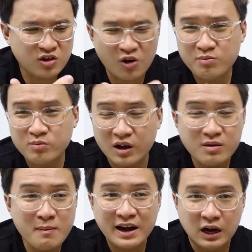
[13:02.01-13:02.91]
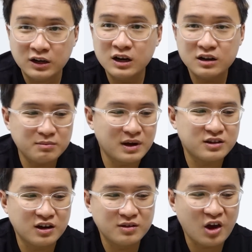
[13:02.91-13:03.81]
cho những cái bạn nữ mà
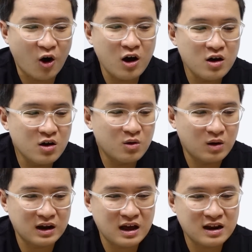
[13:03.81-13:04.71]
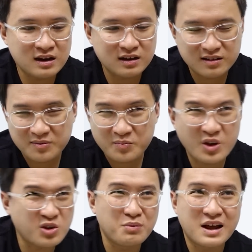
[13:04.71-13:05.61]
chân nhỏ hoặc là
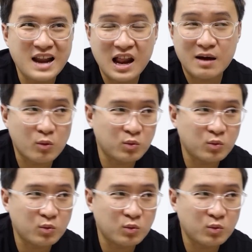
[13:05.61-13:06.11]
nói chung là đây là